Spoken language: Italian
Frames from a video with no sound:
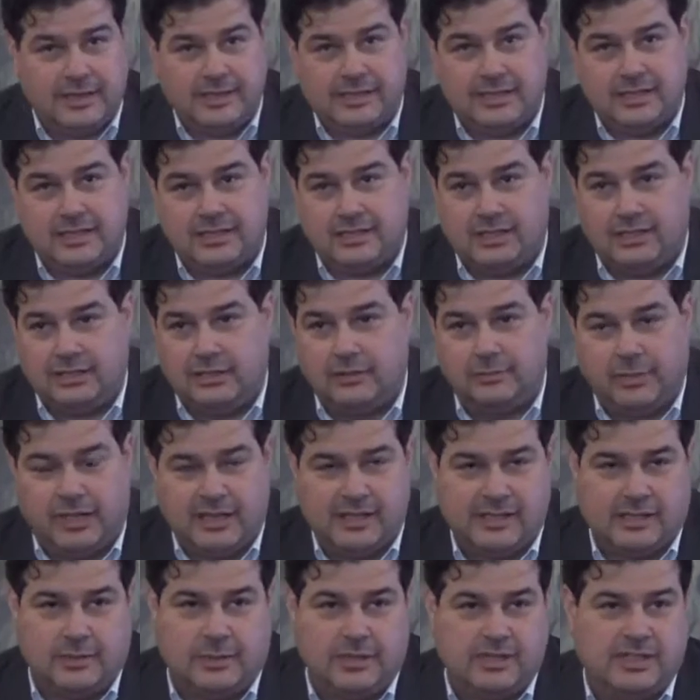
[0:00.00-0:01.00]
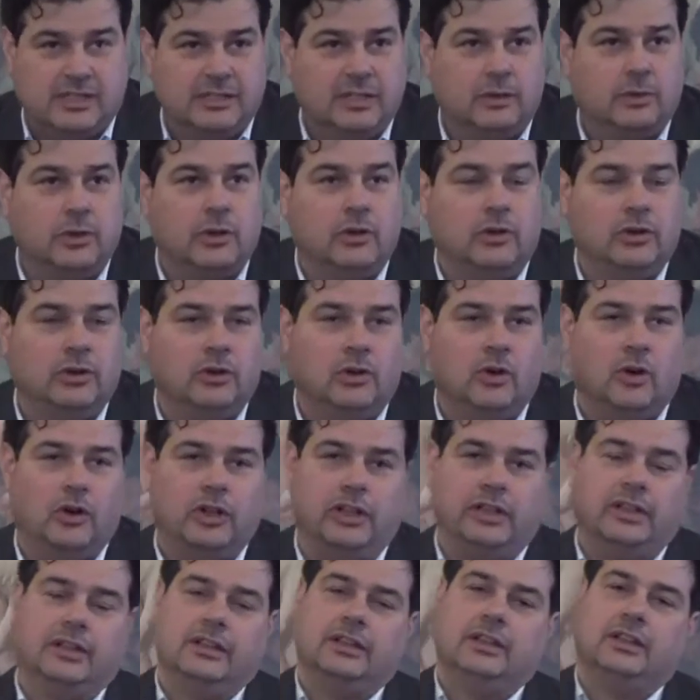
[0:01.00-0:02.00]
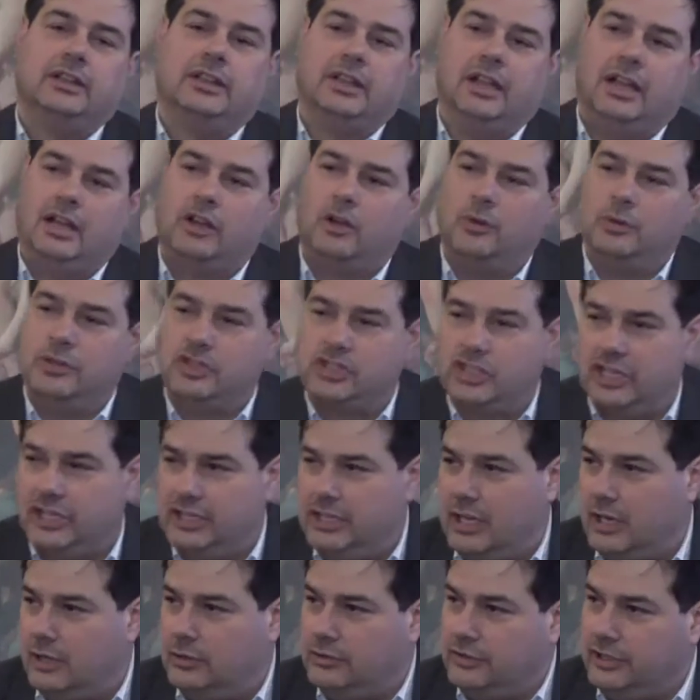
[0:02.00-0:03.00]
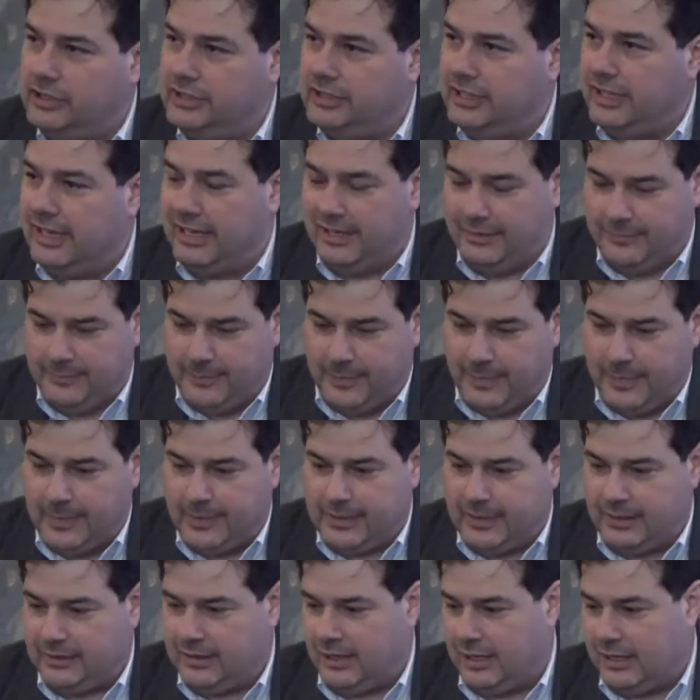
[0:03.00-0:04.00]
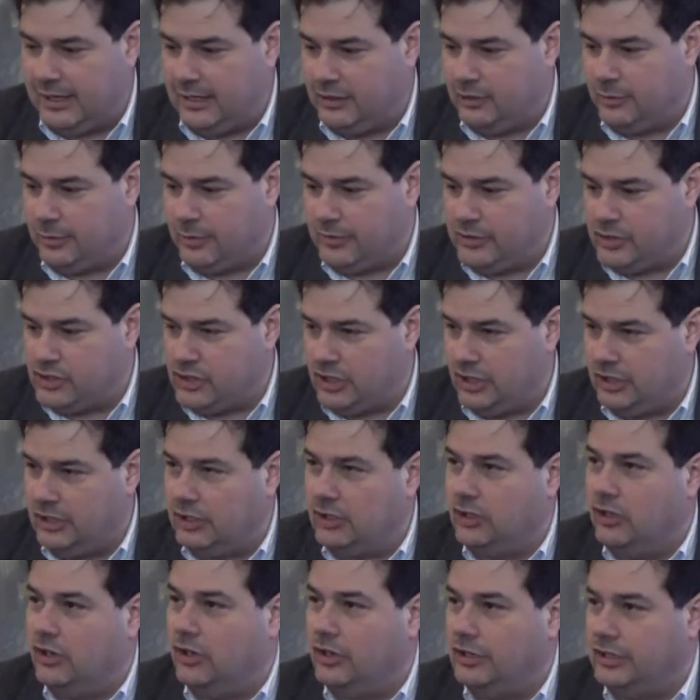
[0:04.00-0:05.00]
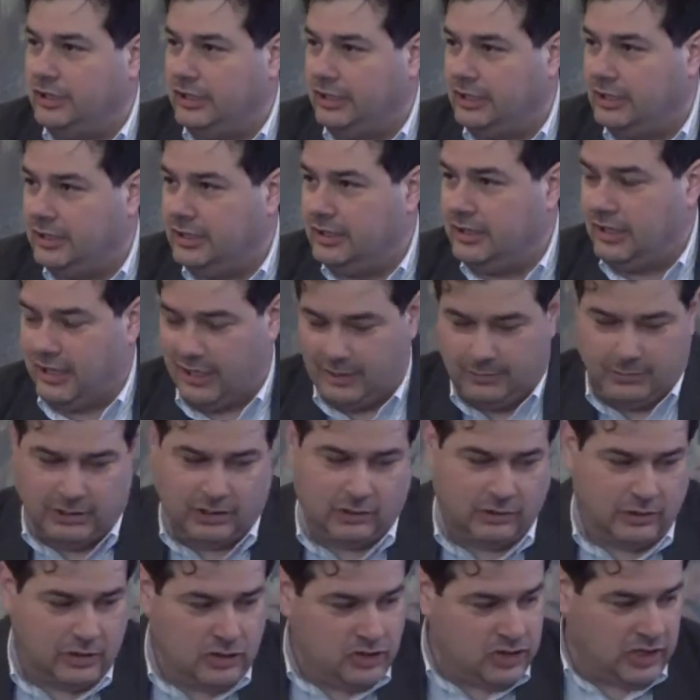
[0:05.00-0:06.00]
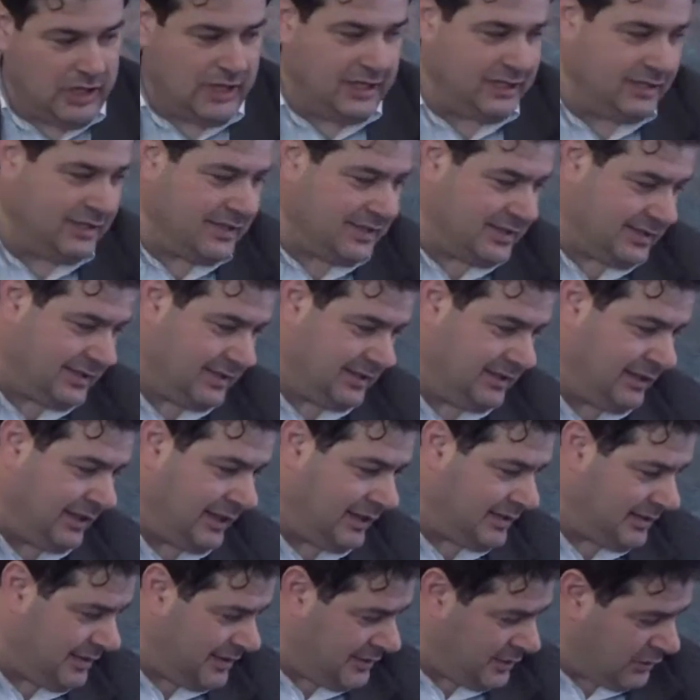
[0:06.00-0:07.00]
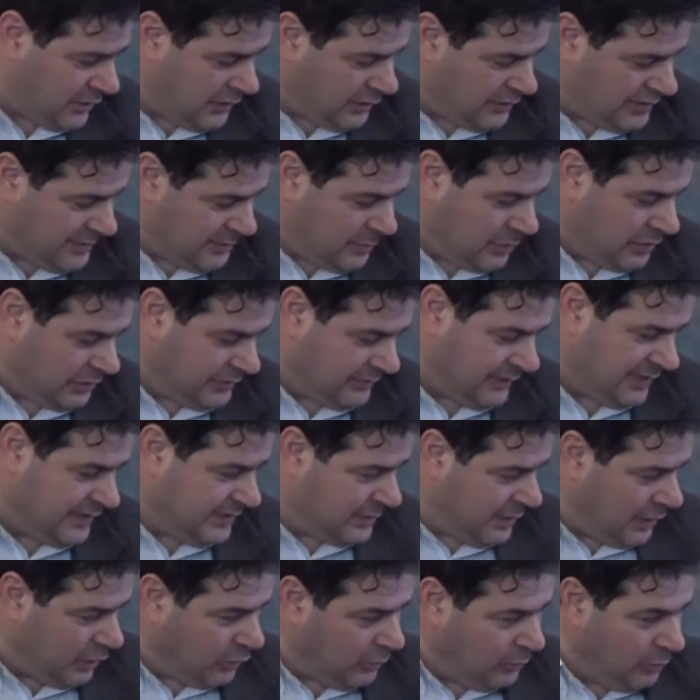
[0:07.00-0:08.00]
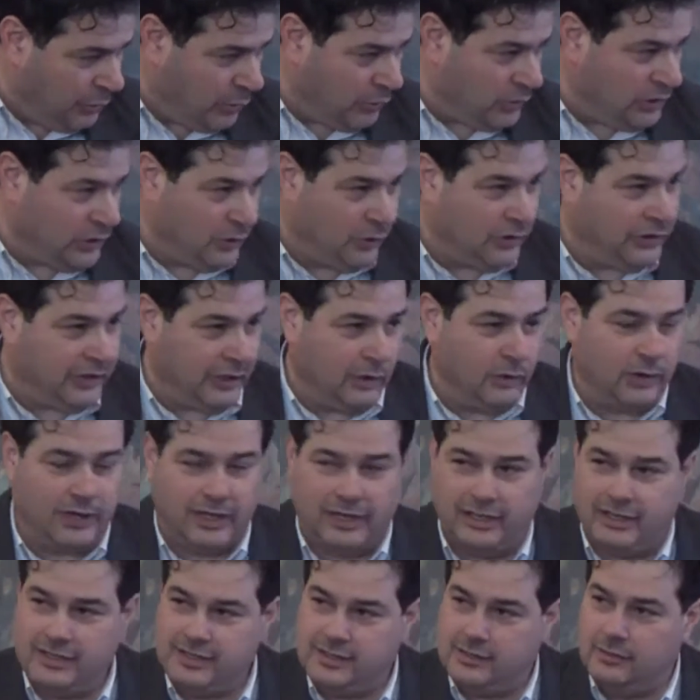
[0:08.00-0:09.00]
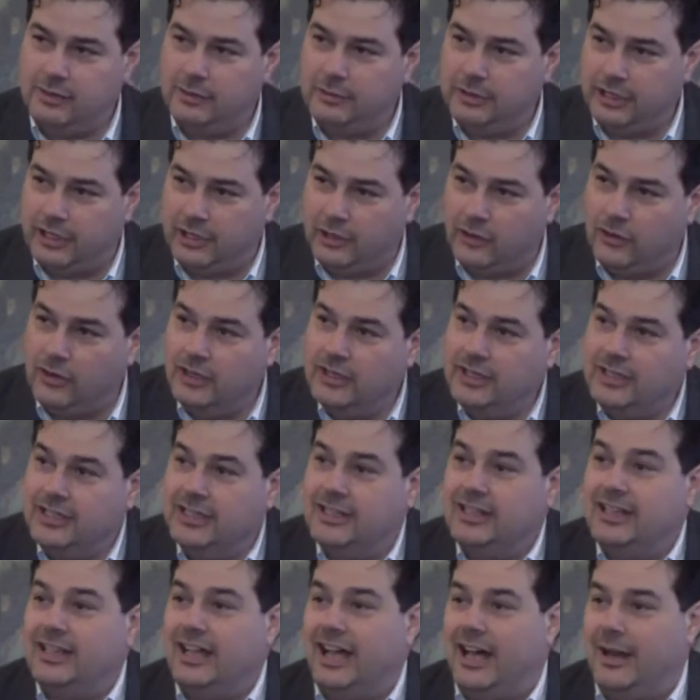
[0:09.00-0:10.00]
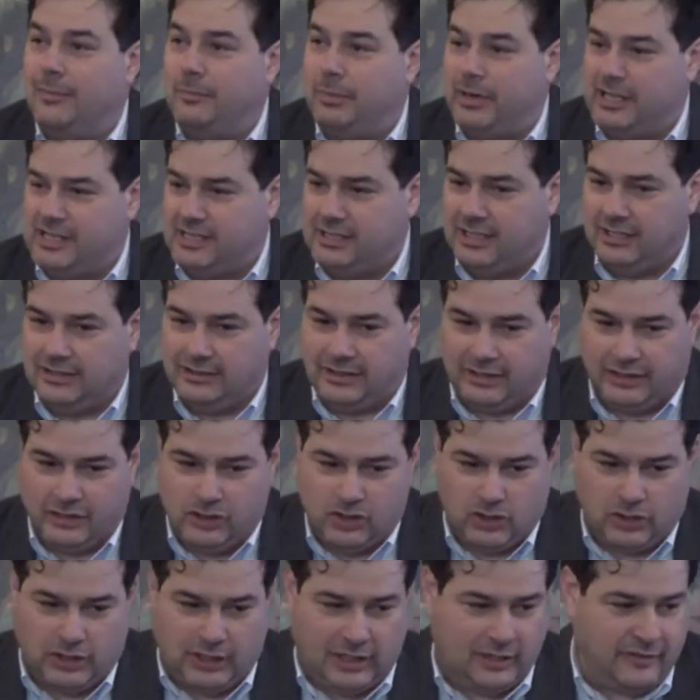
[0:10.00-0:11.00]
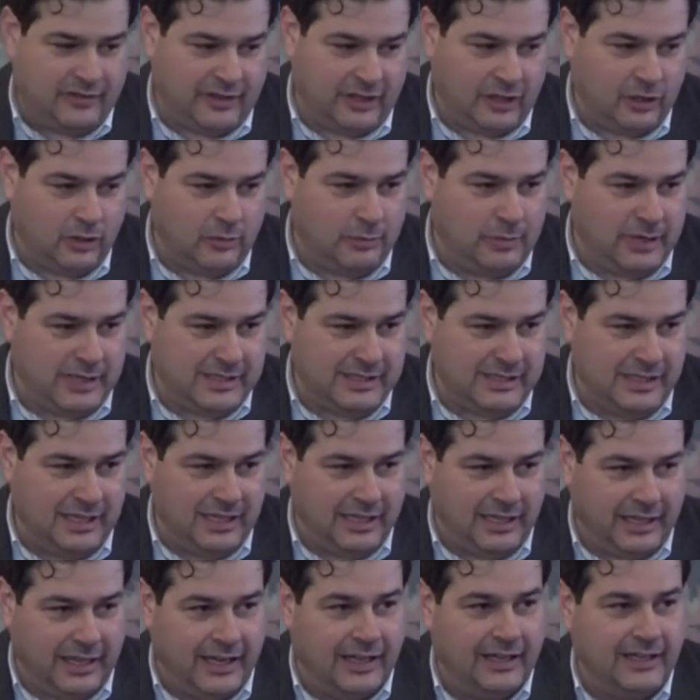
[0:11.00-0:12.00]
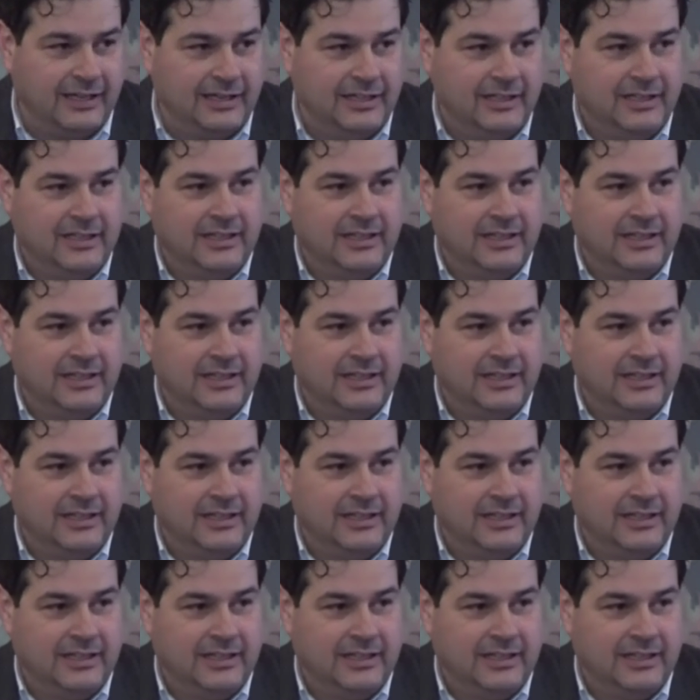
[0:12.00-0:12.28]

per essere, stati, per essere presenti qui con noi, a cominciare dall'autorità, dal delegato provinciale CONI Armando Vincendis, dall'assessore allo sport Massimiliano Bruni, che è un carissimo amico al presidente regionale Franco Brasile che